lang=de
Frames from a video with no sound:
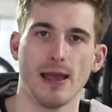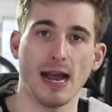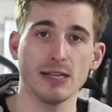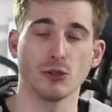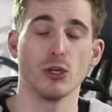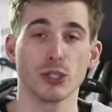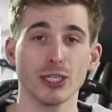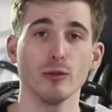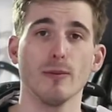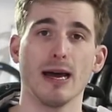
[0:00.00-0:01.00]
Also
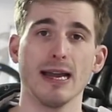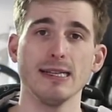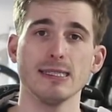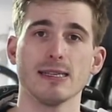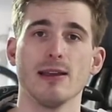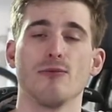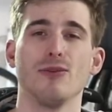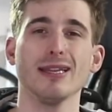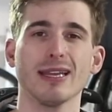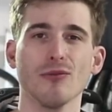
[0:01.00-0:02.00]
Schritt Nummer eins:
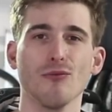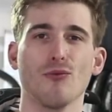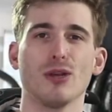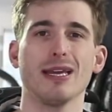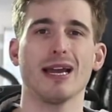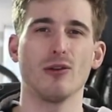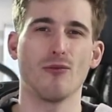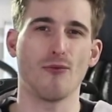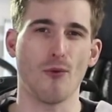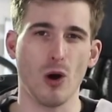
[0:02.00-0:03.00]
wir treffen für dich eine
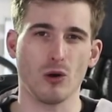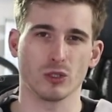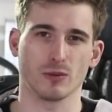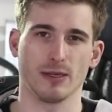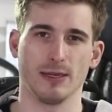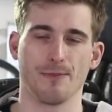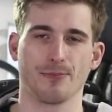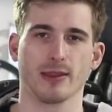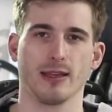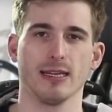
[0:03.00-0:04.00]
Vorauswahl.
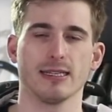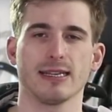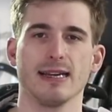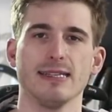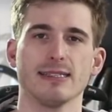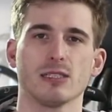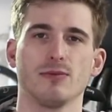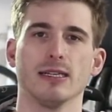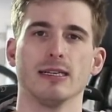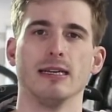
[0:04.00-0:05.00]
Ja, das heißt, dass
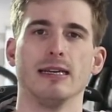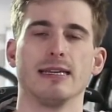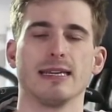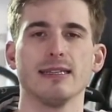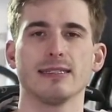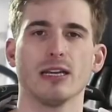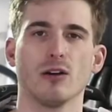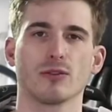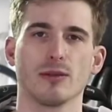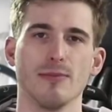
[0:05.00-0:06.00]
wir jedes Jahr
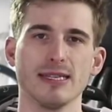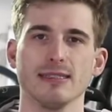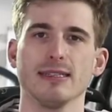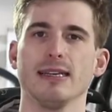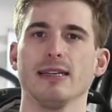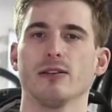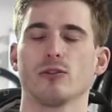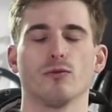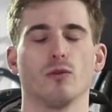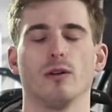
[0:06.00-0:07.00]
auf die Messen gehen,
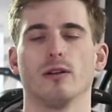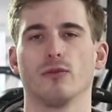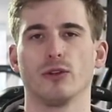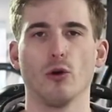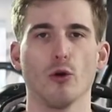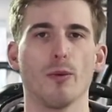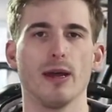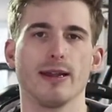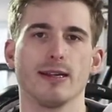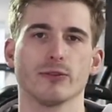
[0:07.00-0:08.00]
sowohl auf die
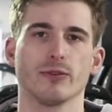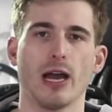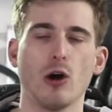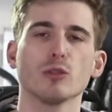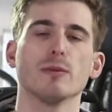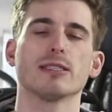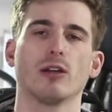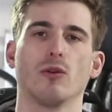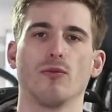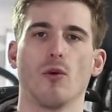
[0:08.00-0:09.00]
Eurobike als auch die Hausmessen
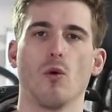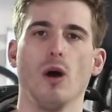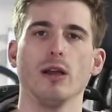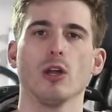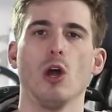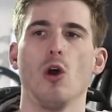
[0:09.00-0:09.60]
auch vor Ort.